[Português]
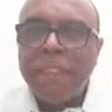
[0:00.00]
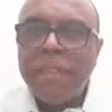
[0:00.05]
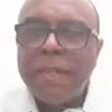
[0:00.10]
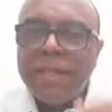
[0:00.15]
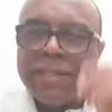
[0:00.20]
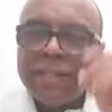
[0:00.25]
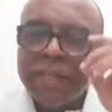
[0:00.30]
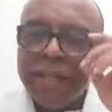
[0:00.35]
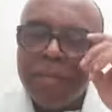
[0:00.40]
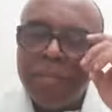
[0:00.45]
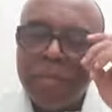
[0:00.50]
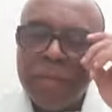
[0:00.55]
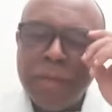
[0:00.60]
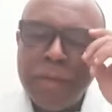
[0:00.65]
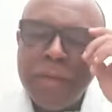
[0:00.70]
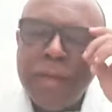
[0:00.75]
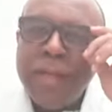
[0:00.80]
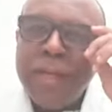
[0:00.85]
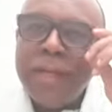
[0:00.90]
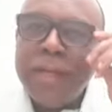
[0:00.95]
Exemplo,
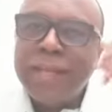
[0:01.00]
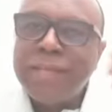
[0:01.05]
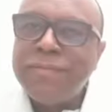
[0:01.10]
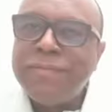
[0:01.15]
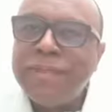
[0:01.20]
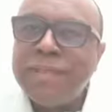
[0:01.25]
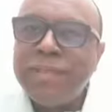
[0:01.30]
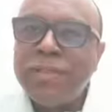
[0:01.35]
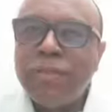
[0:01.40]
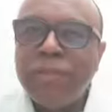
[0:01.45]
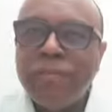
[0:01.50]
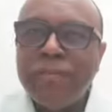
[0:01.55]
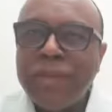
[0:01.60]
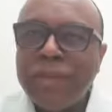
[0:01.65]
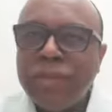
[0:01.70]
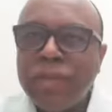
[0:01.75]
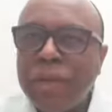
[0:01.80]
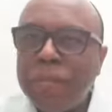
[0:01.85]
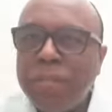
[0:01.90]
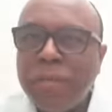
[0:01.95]
às vezes eu
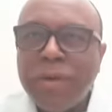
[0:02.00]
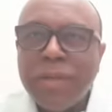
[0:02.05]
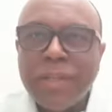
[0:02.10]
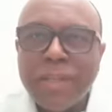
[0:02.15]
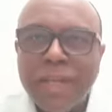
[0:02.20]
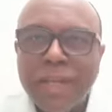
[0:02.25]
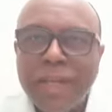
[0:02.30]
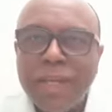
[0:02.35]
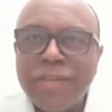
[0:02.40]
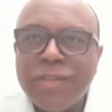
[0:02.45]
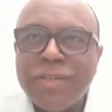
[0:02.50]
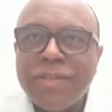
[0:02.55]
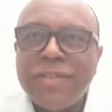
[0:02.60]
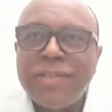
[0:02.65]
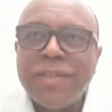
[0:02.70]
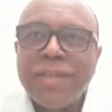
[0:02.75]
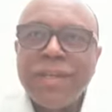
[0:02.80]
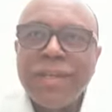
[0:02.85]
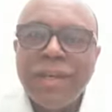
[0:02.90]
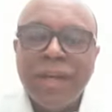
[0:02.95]
vejo
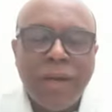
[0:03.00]
reportagens